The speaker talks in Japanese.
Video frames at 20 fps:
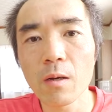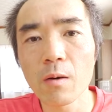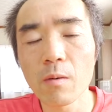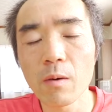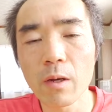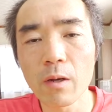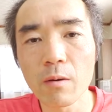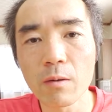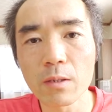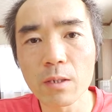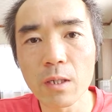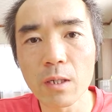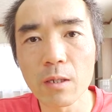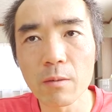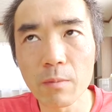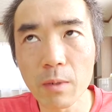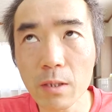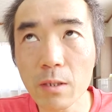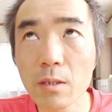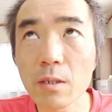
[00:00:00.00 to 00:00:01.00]
おはようござ
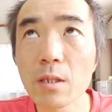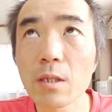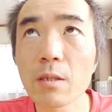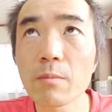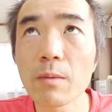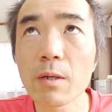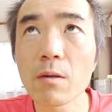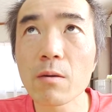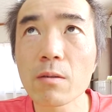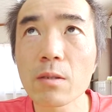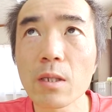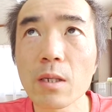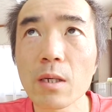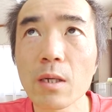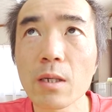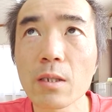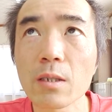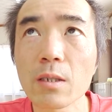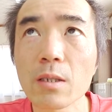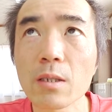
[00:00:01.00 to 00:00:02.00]
います。今午前
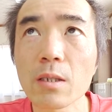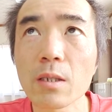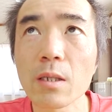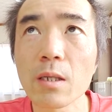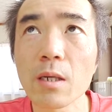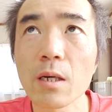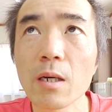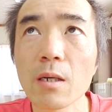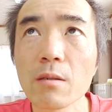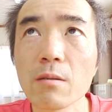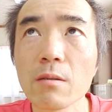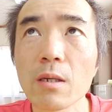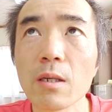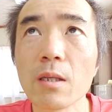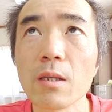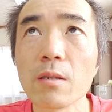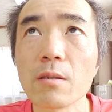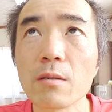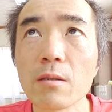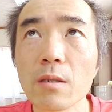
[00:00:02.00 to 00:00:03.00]
8時半ぐら
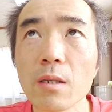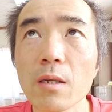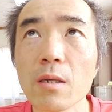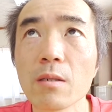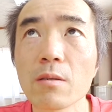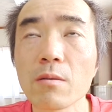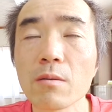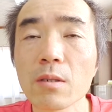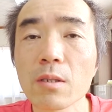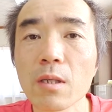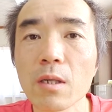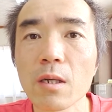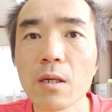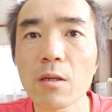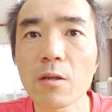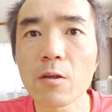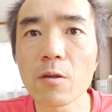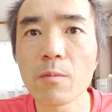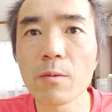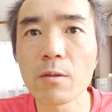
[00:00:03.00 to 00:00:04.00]
いですね。そした
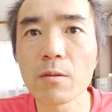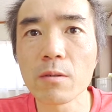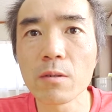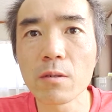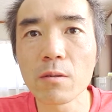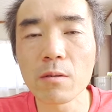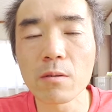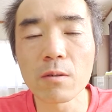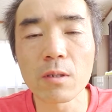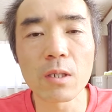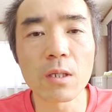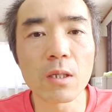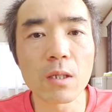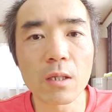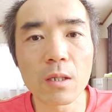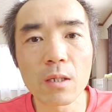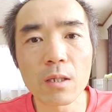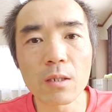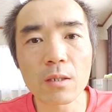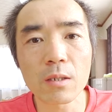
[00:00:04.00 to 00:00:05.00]
ら今日も
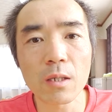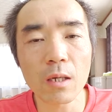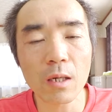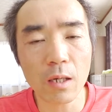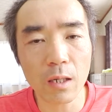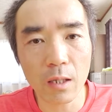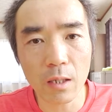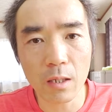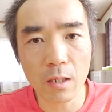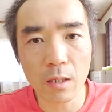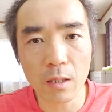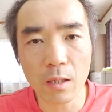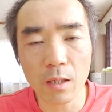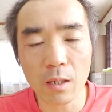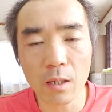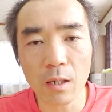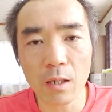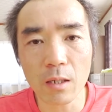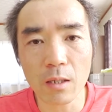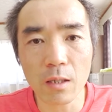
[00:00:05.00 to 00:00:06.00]
ウイローリ3回やっ
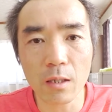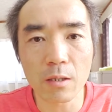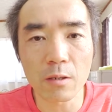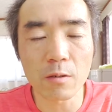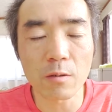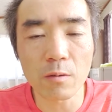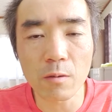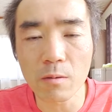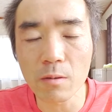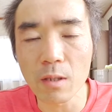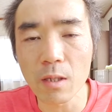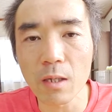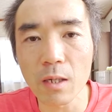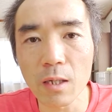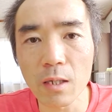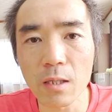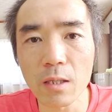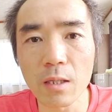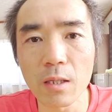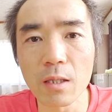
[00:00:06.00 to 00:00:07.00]
てから体重測定
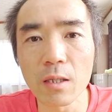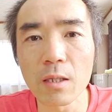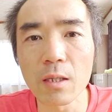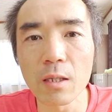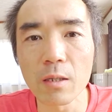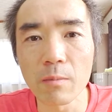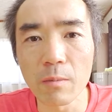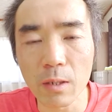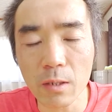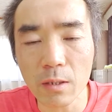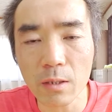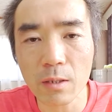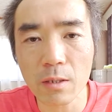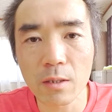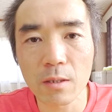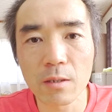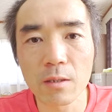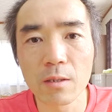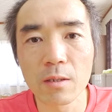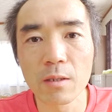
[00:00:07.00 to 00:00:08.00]
入っていきます。